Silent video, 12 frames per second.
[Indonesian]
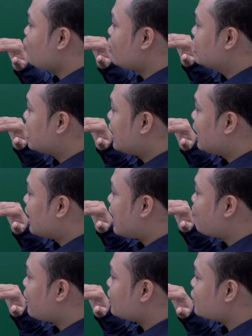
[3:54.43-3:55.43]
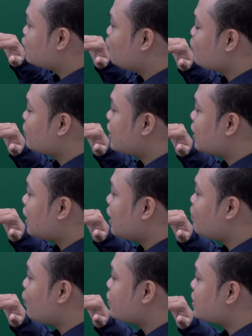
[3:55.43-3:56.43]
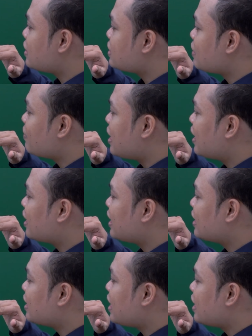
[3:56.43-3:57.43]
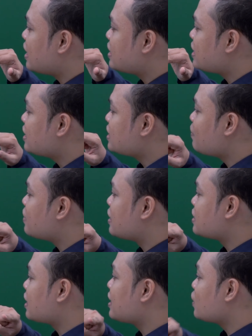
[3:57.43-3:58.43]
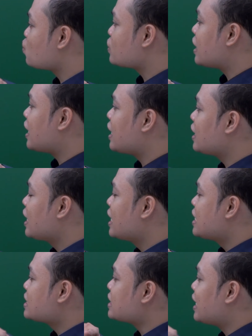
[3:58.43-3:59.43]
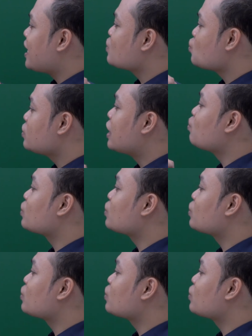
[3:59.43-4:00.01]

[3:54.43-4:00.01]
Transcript: model lama tersebut menyatakan bahwa sel stem kanker yang terradiasi hanya berdasarkan kerusakan sel langsung dan